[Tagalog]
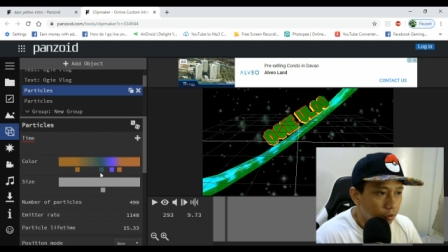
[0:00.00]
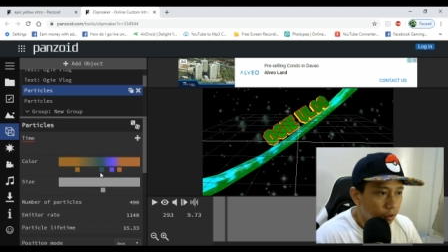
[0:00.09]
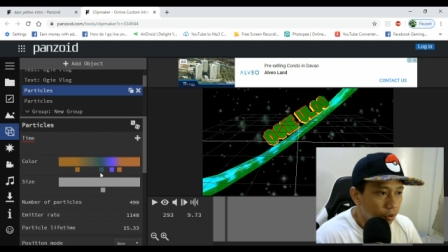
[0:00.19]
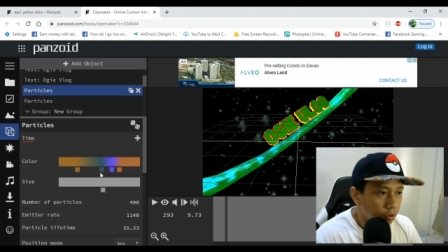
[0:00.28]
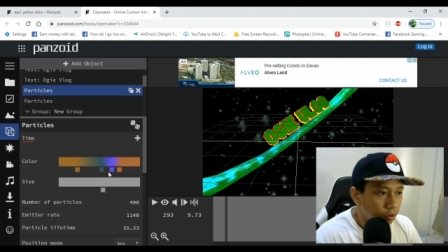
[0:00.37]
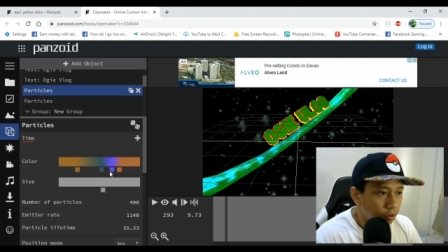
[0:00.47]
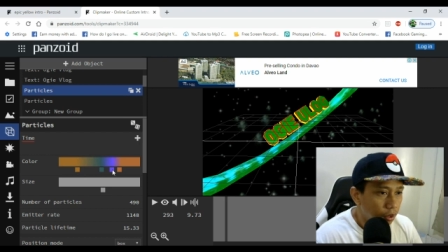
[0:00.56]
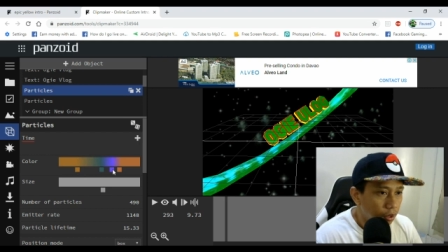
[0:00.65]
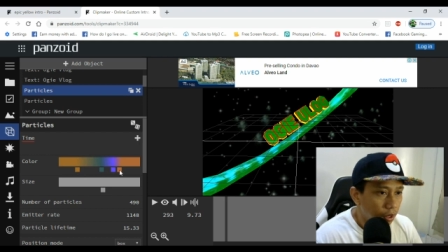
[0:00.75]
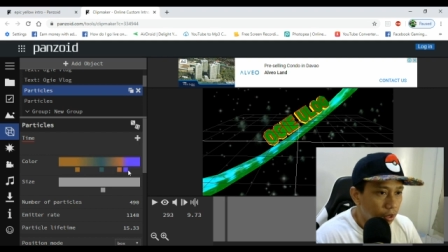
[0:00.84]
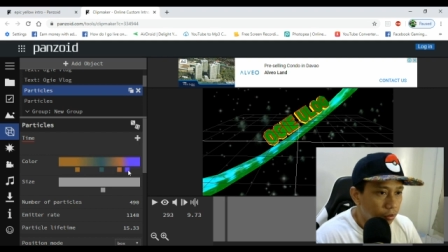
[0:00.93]
kung anong kulay
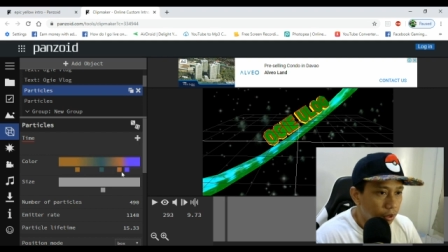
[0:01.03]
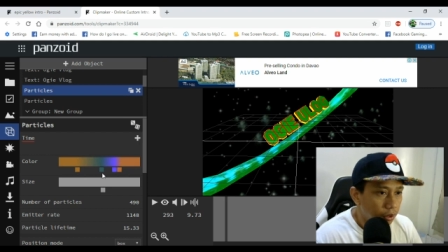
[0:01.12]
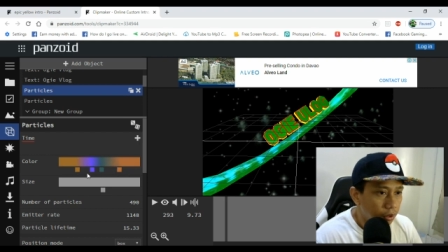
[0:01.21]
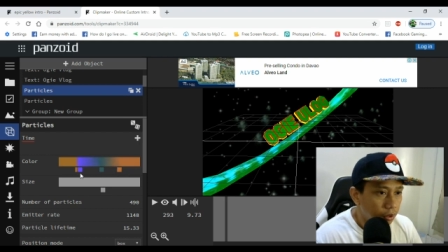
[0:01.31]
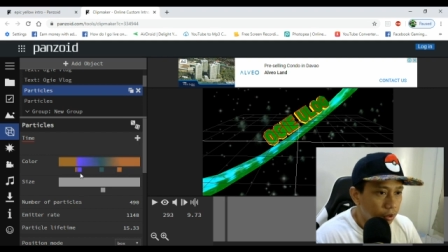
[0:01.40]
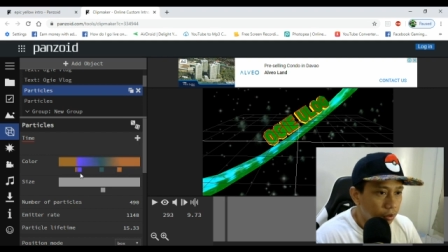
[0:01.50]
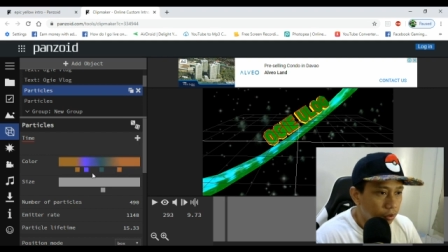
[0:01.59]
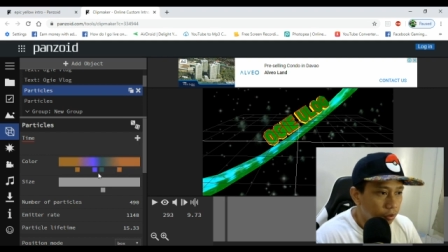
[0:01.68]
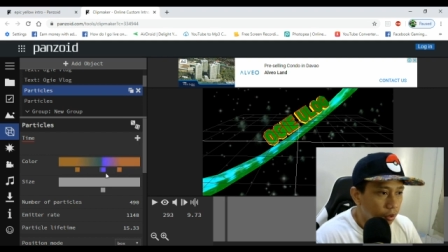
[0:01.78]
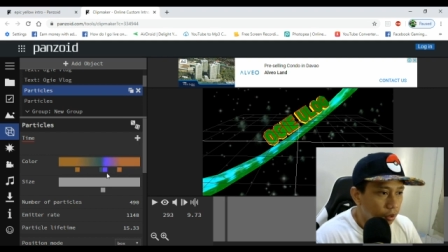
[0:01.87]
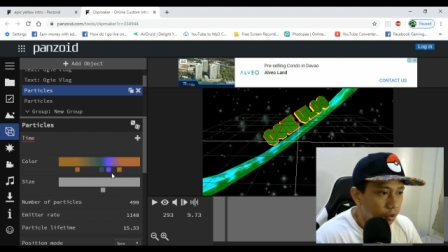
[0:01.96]
yung lalabas
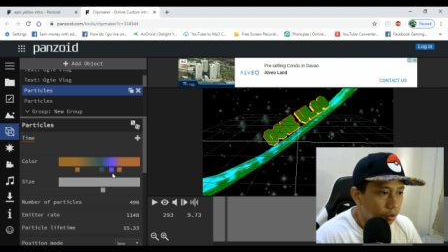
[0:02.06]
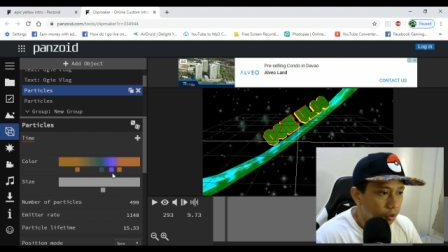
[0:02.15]
so yan